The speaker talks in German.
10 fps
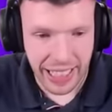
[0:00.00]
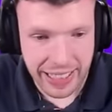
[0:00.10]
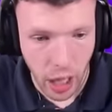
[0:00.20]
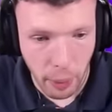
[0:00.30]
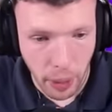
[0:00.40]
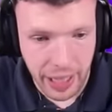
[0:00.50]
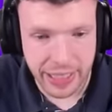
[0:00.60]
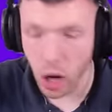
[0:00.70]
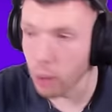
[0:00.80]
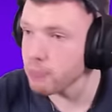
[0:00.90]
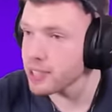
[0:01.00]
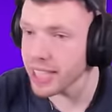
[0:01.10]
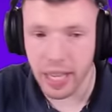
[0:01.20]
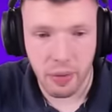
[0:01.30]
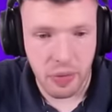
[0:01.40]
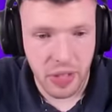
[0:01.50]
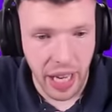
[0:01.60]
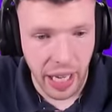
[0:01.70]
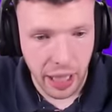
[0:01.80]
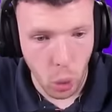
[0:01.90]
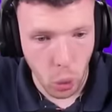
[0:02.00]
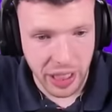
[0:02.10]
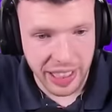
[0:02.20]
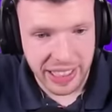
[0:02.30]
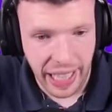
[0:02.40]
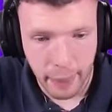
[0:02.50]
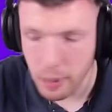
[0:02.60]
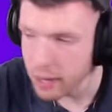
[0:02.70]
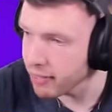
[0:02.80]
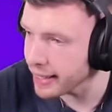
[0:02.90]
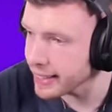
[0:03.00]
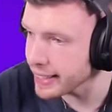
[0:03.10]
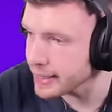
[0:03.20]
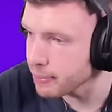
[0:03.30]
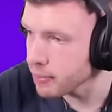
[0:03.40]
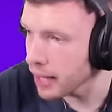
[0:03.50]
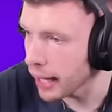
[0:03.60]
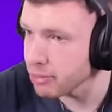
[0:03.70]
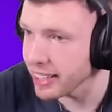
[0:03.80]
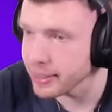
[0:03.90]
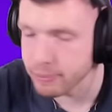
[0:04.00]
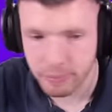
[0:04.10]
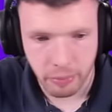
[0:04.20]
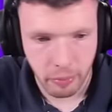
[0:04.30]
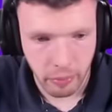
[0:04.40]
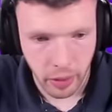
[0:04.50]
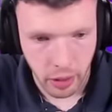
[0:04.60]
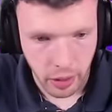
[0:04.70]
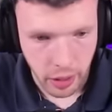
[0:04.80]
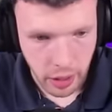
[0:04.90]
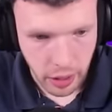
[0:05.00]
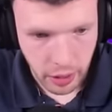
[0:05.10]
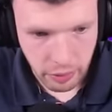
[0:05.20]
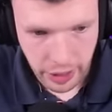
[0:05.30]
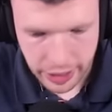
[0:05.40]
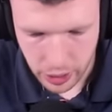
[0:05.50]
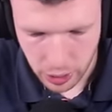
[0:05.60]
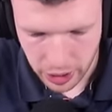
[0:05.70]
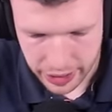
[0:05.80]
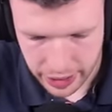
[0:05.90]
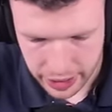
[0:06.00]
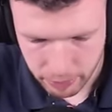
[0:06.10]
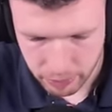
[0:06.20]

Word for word: Sauber. Let's go. Sehr, sehr gutes Game. Weiter geht's. Abfahrt. Wichtig und richtig.